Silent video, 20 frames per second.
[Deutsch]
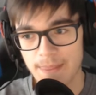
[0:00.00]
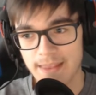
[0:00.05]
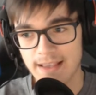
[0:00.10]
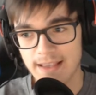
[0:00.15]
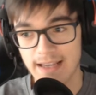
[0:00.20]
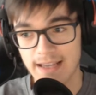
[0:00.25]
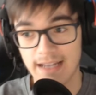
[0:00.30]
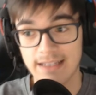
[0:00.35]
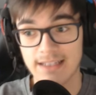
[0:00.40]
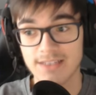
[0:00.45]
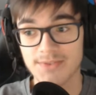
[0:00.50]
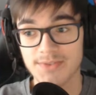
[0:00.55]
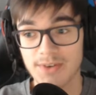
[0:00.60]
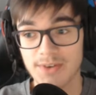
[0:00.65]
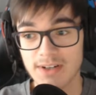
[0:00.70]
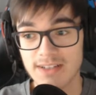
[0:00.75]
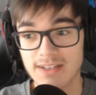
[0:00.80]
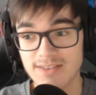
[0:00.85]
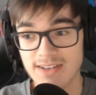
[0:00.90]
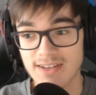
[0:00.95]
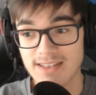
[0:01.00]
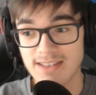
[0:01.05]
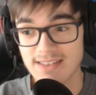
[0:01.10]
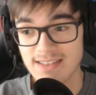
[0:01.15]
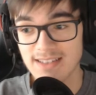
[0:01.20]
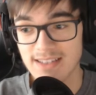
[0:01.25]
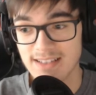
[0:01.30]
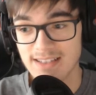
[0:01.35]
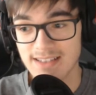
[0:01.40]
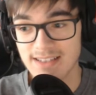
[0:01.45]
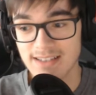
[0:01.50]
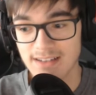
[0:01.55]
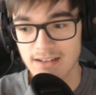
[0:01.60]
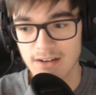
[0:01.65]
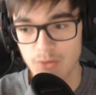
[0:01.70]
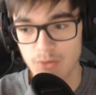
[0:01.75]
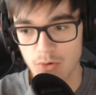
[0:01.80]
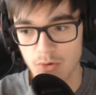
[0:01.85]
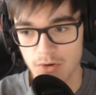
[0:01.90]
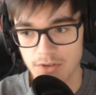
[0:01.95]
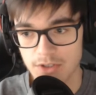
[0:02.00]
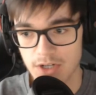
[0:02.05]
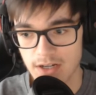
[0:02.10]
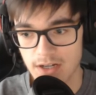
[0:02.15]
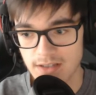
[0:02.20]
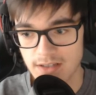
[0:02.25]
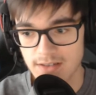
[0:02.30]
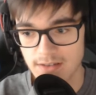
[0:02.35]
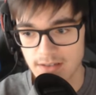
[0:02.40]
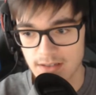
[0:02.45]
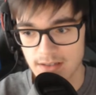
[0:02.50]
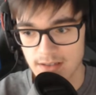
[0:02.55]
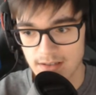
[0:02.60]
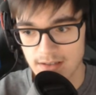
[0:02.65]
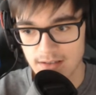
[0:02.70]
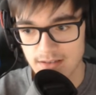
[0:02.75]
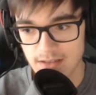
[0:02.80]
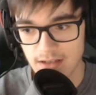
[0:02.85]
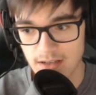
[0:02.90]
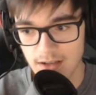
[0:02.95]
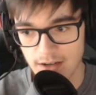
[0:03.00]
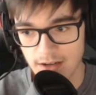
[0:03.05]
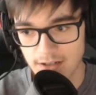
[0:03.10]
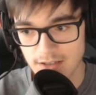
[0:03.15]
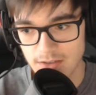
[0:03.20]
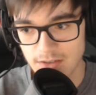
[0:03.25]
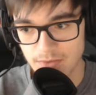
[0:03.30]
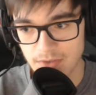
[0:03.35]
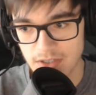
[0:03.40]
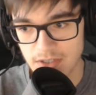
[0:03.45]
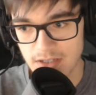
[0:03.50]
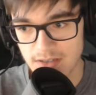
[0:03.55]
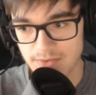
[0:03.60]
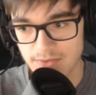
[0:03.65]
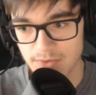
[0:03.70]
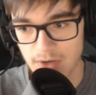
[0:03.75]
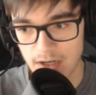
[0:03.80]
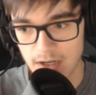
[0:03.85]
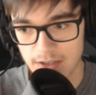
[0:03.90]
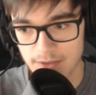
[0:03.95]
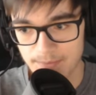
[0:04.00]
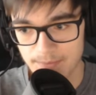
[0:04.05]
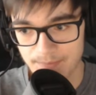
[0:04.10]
Ja, das wolltest du jetzt nicht, ne? Oh Gott, scheiße. Das geht gar nicht so, wie ich das vorhatte.